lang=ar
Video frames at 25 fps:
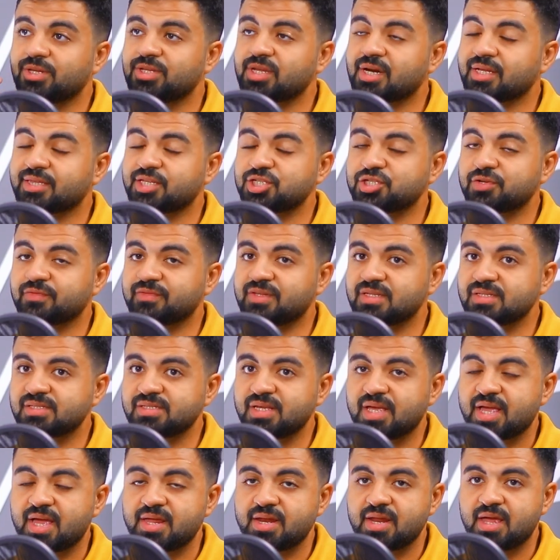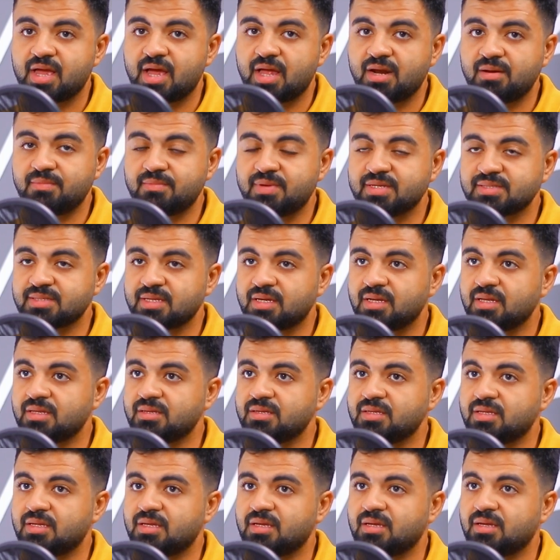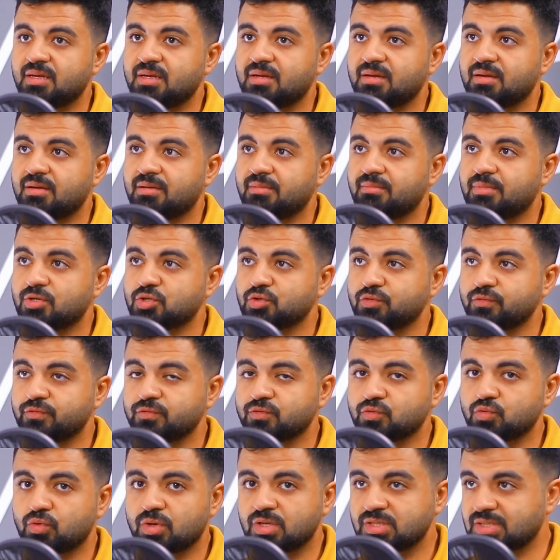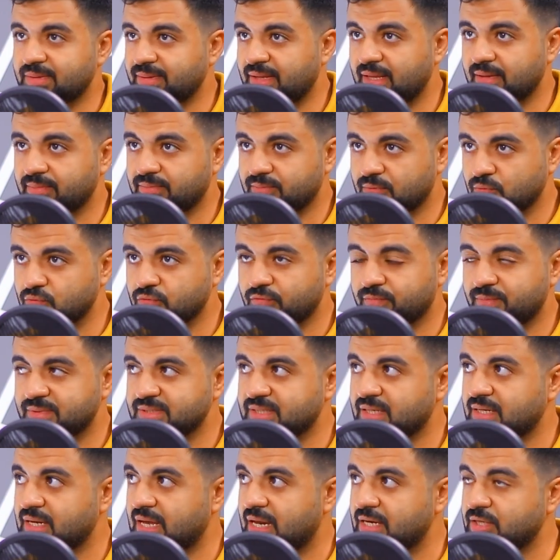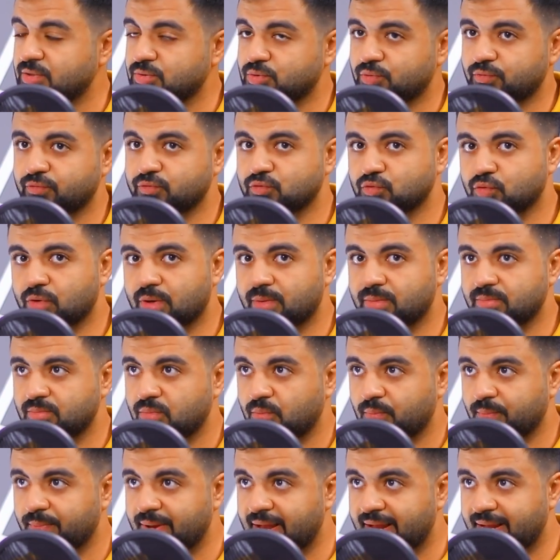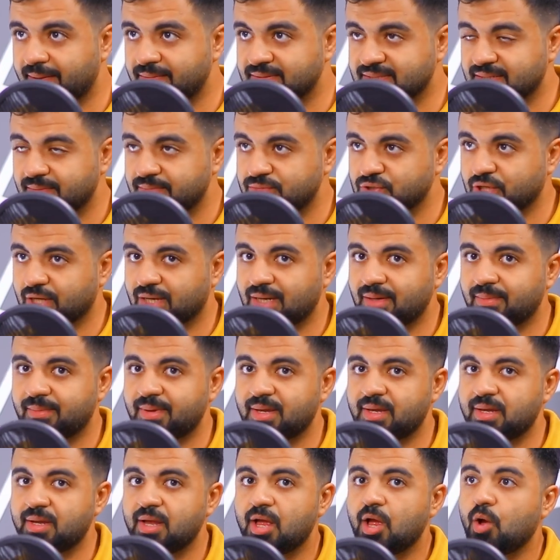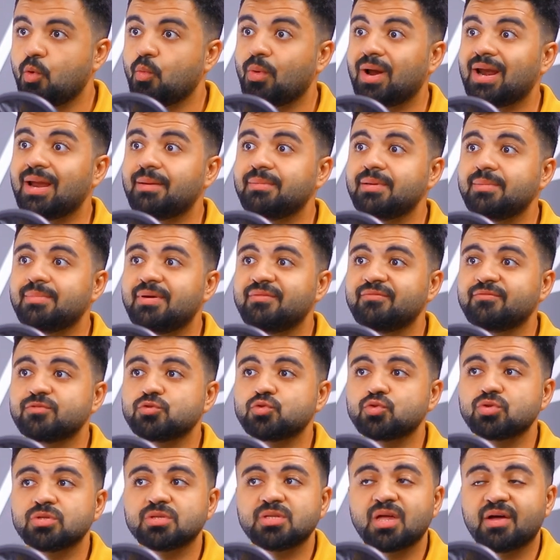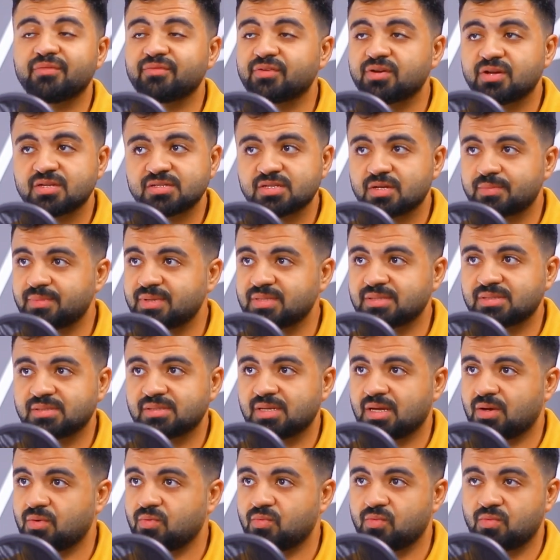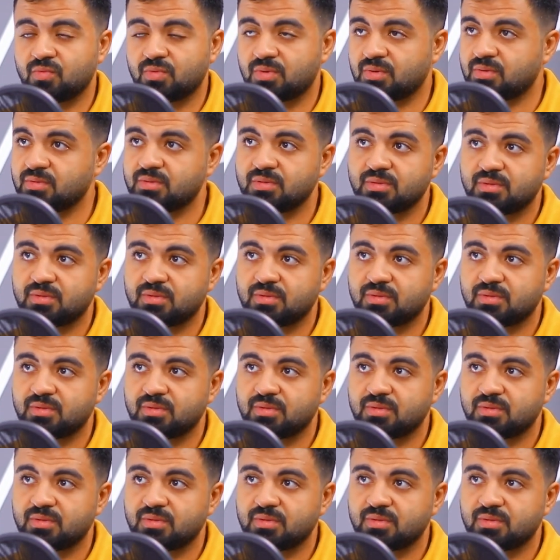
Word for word: بقدر اكتشف ده ازاي يعني هل مثلا آه، بشوف صوره زي ما حضرتك بتوصف مثلا هل بشوف صوره منبهجه مثلا بشكل ما ولا بيبان في صوره ضعف نظر بس او